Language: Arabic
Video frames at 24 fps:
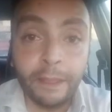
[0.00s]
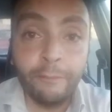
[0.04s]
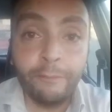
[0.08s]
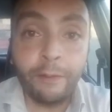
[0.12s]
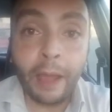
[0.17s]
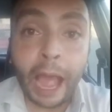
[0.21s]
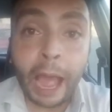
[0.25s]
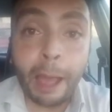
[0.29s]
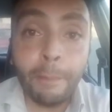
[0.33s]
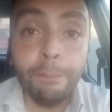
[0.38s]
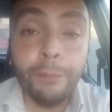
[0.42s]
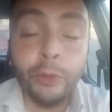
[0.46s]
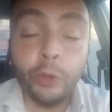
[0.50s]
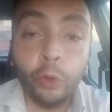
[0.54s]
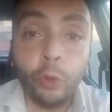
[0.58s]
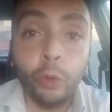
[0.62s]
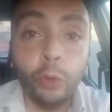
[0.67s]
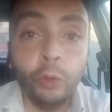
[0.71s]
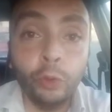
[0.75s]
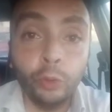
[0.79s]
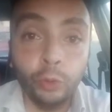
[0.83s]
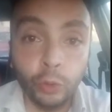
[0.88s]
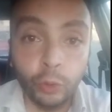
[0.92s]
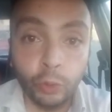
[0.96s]
فحب
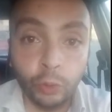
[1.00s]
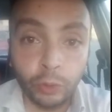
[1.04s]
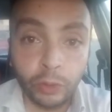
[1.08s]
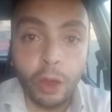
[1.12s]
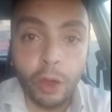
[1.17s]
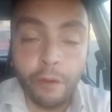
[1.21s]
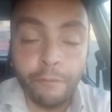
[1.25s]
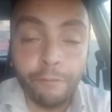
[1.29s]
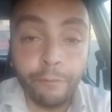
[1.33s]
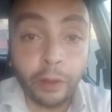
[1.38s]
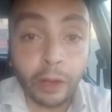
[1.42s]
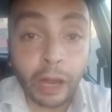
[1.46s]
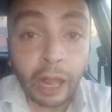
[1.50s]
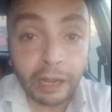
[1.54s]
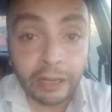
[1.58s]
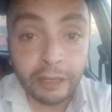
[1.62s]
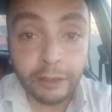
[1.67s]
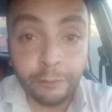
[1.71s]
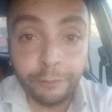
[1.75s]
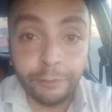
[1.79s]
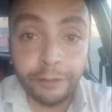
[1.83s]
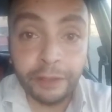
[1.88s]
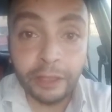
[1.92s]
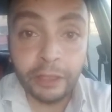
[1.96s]
يكون له دور فراح
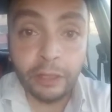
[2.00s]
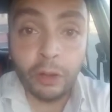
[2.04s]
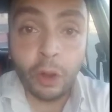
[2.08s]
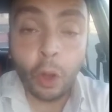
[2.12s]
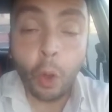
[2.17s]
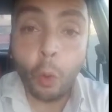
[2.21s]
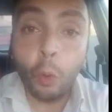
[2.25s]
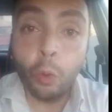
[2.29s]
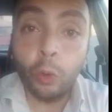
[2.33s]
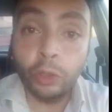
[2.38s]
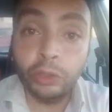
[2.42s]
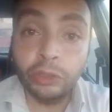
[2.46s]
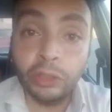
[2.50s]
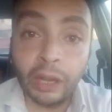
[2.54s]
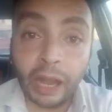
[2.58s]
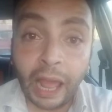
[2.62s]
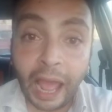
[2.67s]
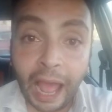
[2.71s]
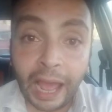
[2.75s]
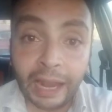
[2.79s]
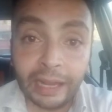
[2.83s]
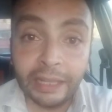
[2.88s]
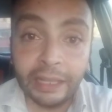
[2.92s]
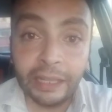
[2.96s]
للفيل
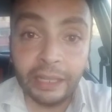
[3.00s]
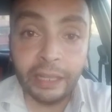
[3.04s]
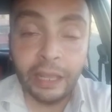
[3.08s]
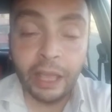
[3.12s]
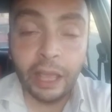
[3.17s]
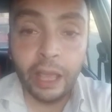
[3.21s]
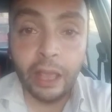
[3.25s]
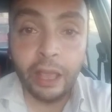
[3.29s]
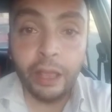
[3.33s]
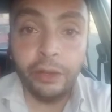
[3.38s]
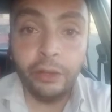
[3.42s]
واقترح عليه